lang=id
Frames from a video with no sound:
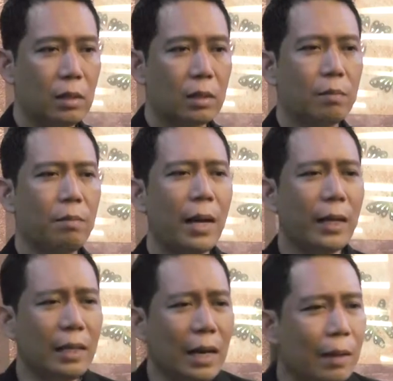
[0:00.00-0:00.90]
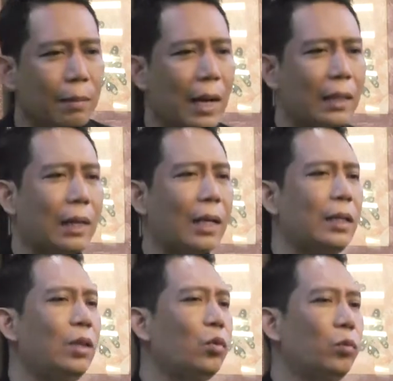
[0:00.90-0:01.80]
Semakin Anda
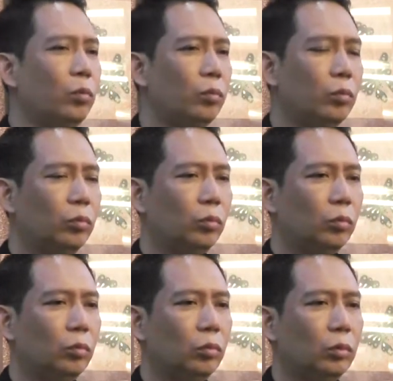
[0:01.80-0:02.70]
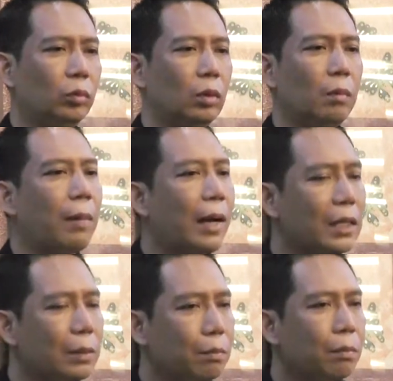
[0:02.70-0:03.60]
mengatakan itu, maka
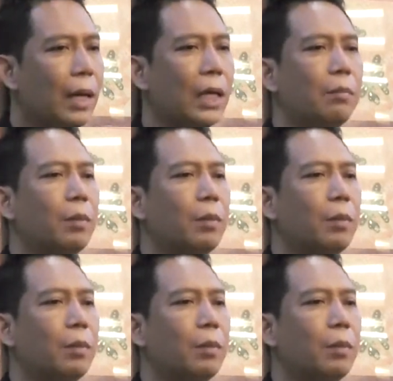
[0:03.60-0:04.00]
semakin